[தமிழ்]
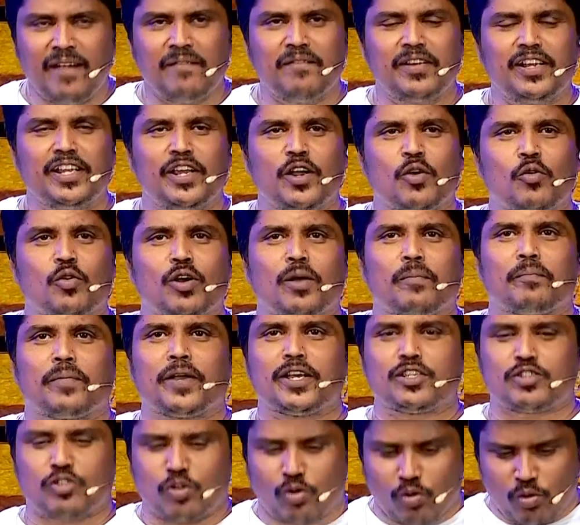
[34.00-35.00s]
தேவன் என் கூட
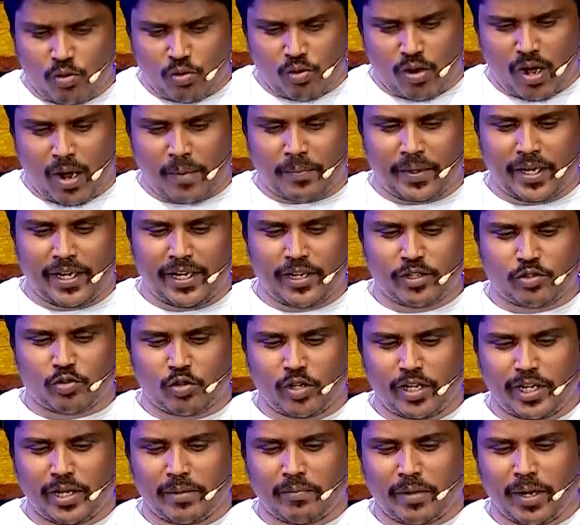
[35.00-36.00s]
பேசணும் அப்படின்னு நீங்கள்
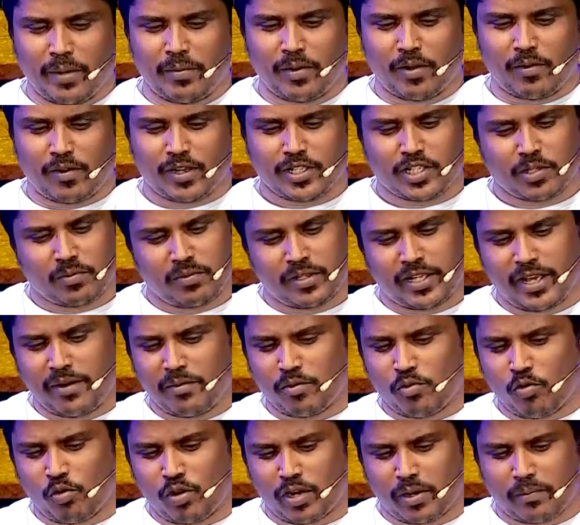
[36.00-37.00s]
சொல்லி நீங்கள் பைபிளை வாசிக்கும்
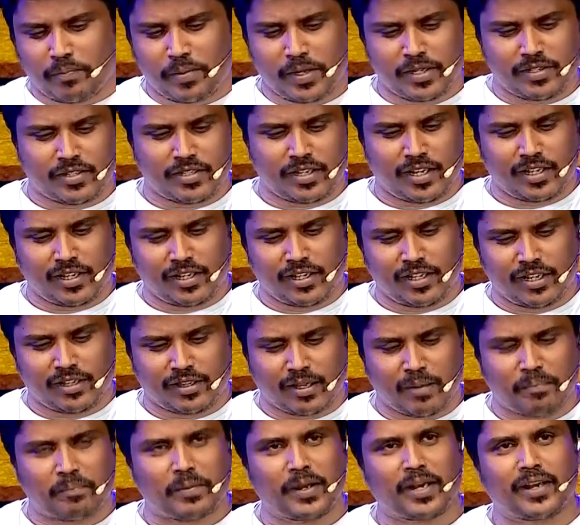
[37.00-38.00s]
தேவன் உங்கள்கிட்ட பேசுகிறாரு அந்த
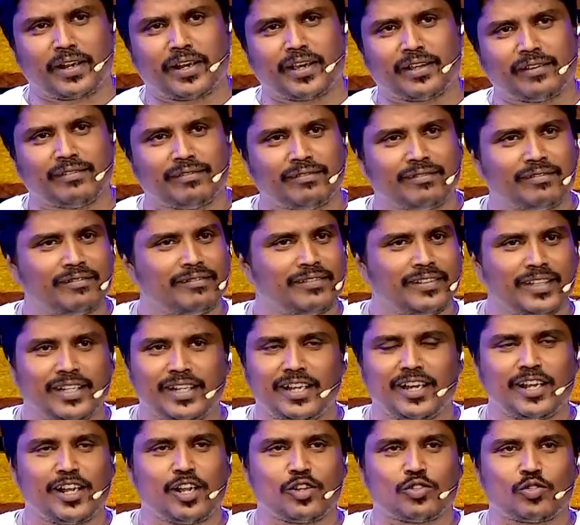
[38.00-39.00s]
தப்பே கிடையாது
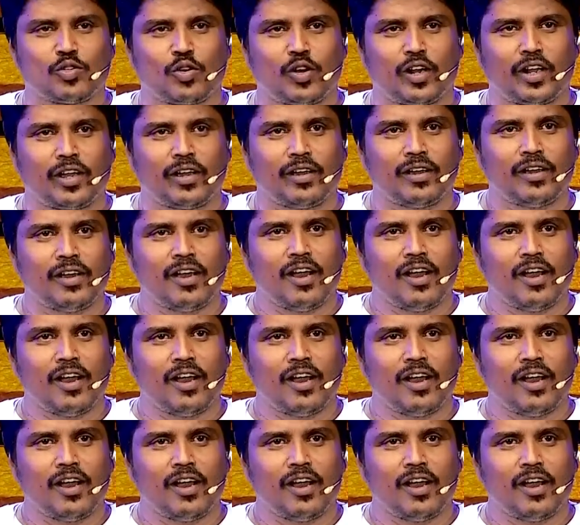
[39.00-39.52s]
இல்லைன்னு நான் சொல்லலை